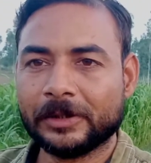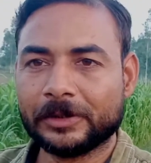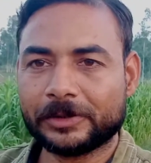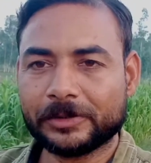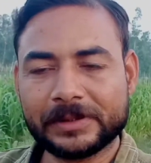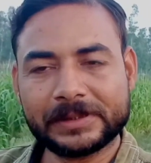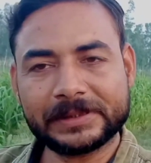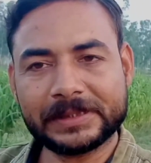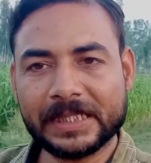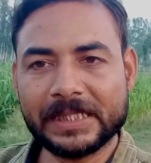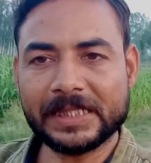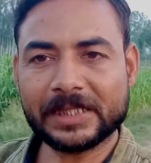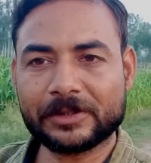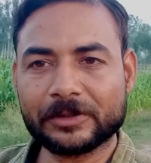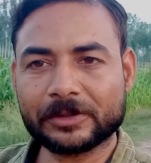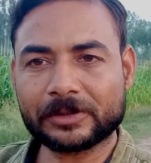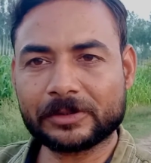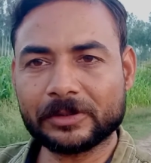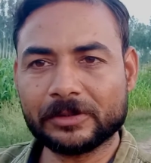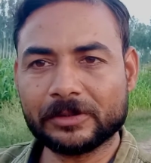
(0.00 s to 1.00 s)
तो इसके लिए
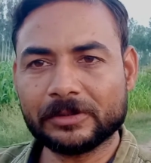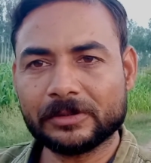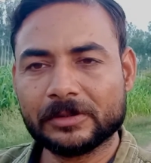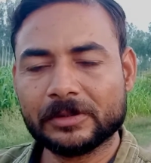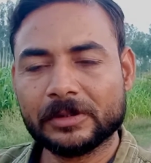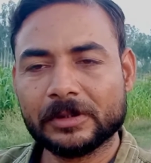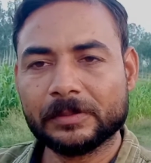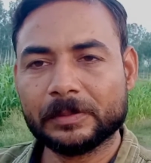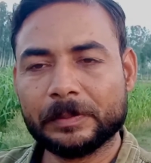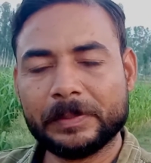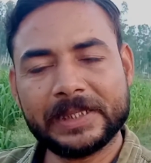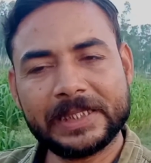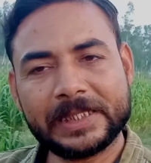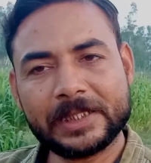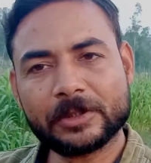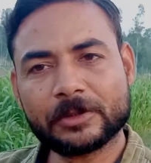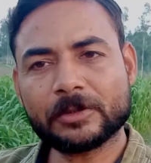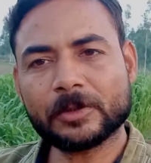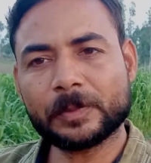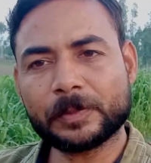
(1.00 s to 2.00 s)
दोस्तों
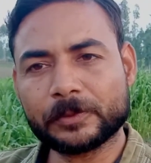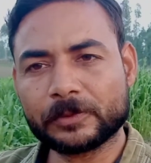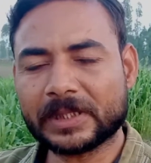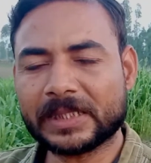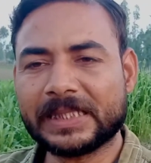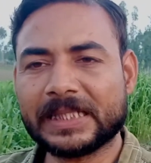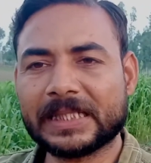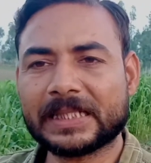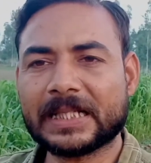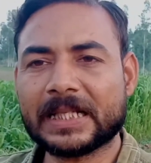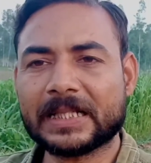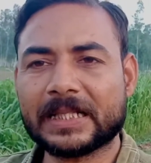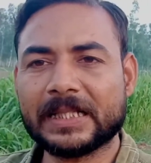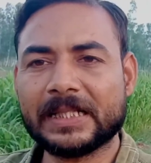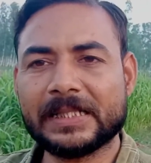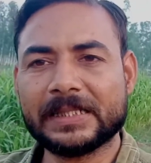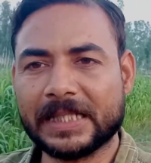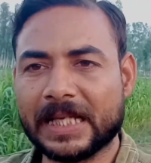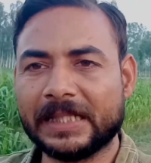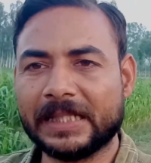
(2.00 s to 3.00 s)
वीडियो को पूरा देखा
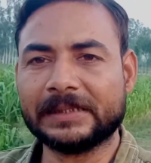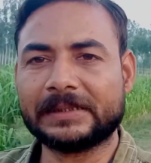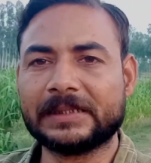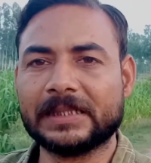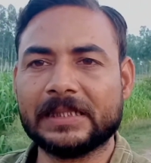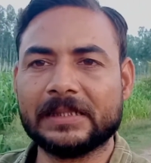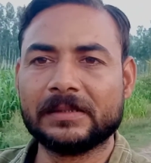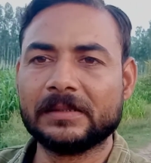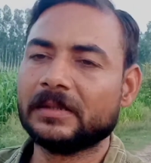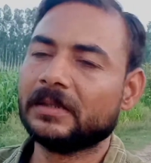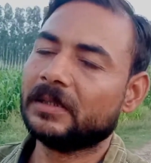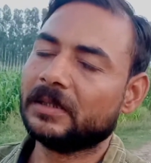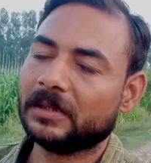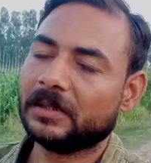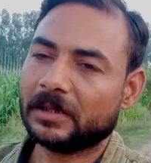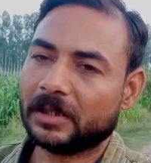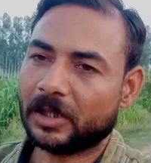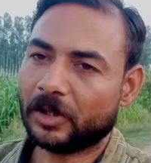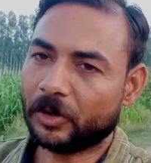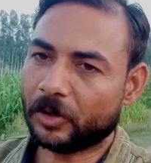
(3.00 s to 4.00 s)
करें ध्यान से
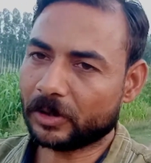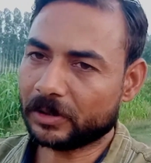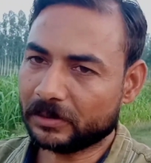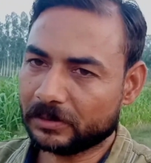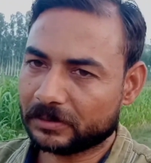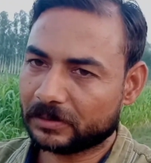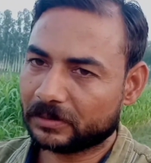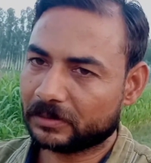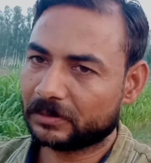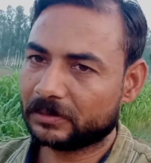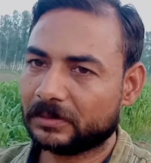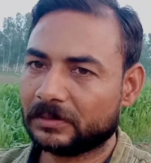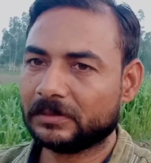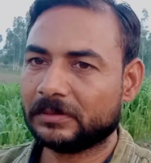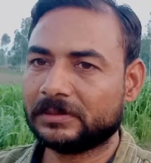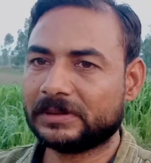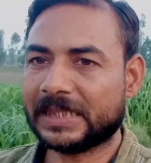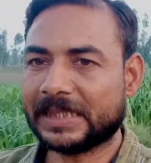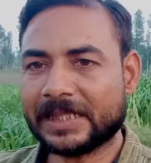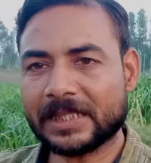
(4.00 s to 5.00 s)
और
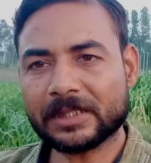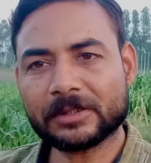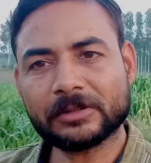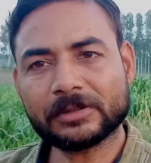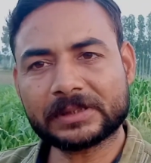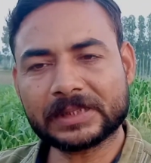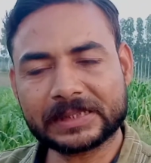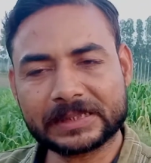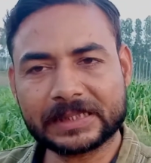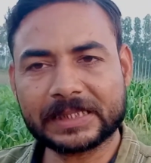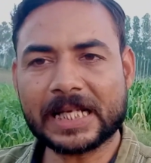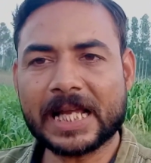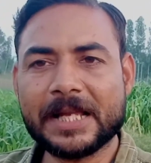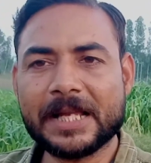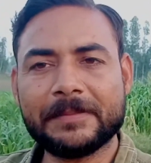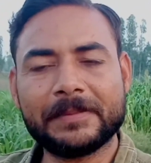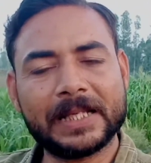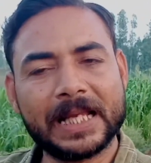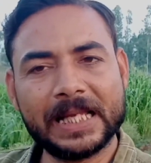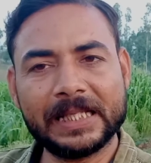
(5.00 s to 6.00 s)
चैनल को
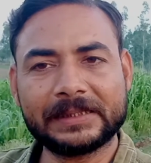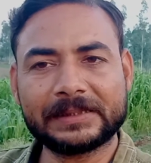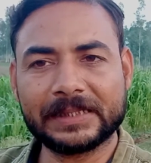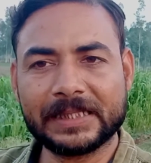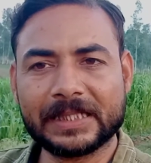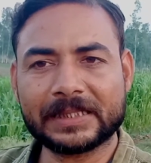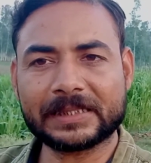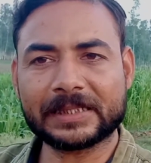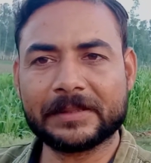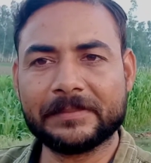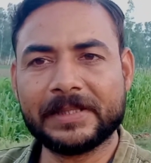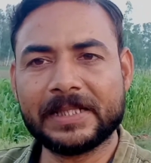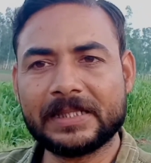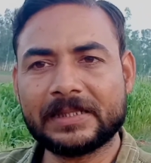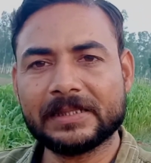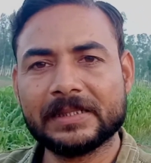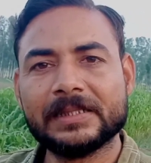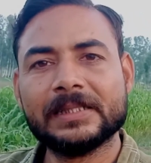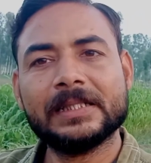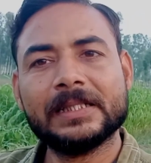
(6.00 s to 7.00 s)
सब्सक्राइब लाइक शेयर
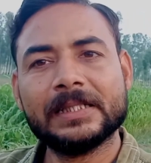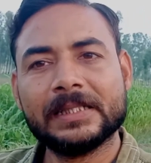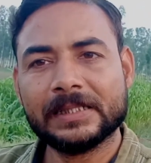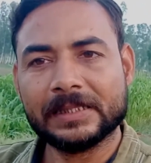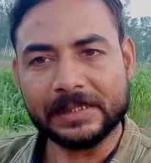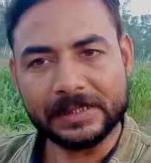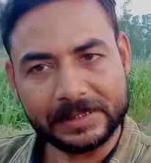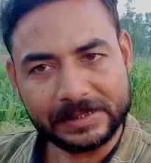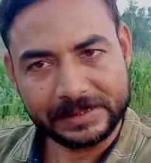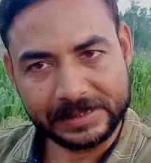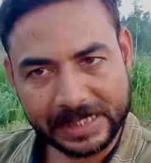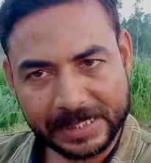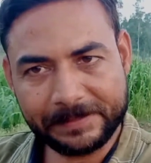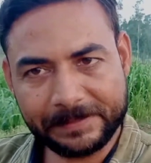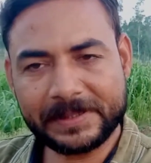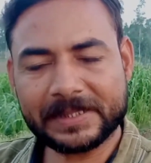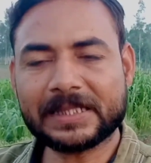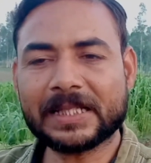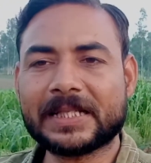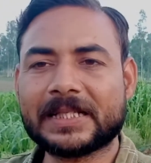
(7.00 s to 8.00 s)
कमेंट ये
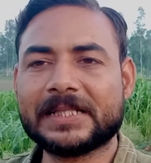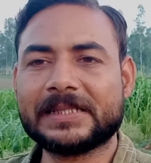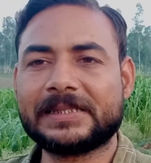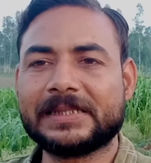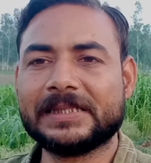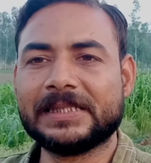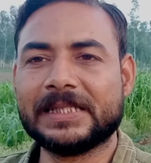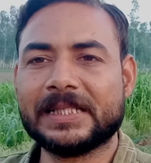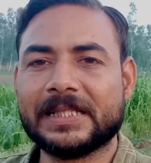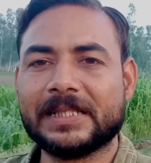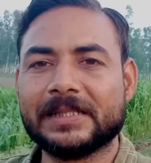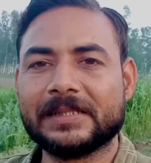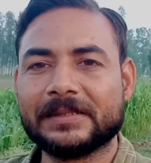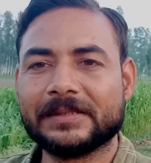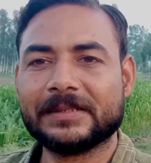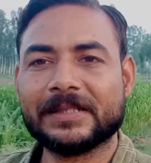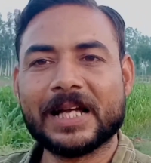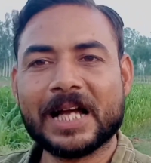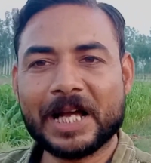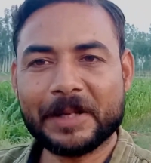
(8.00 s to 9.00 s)
भी करना चाहिए
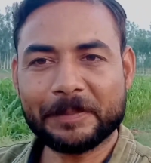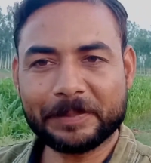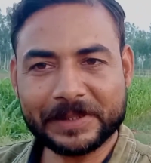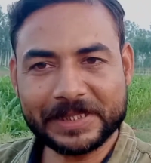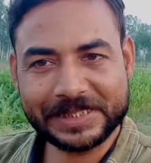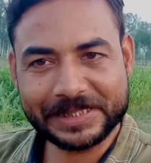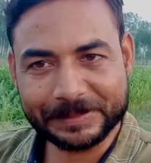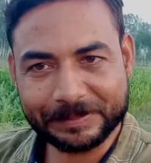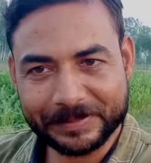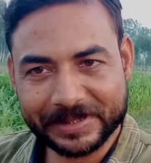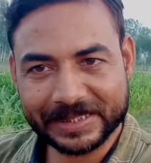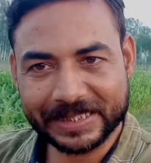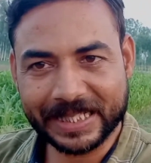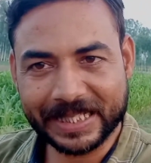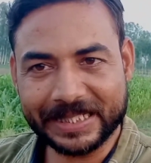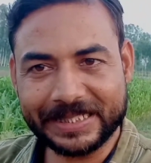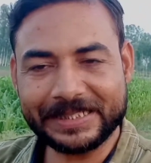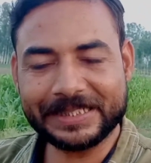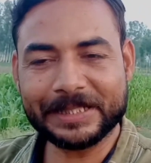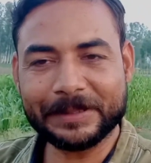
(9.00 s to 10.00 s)
आपकी
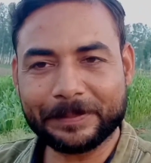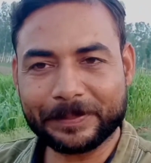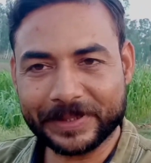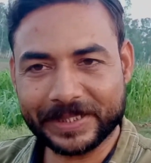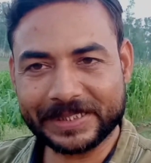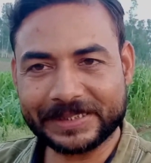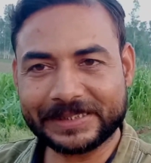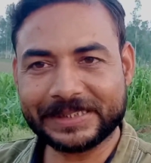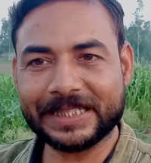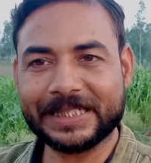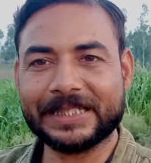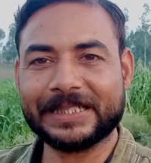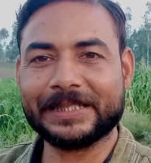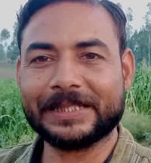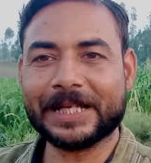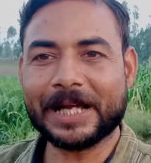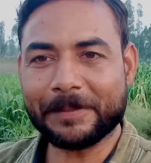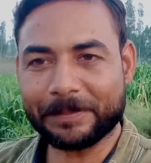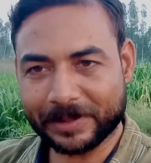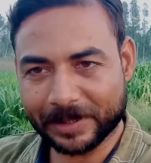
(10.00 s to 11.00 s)
जिम्मेदारी है फ़र्ज है
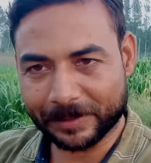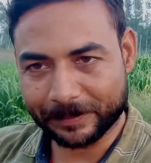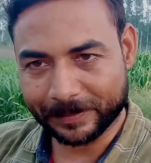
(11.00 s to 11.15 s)
आपका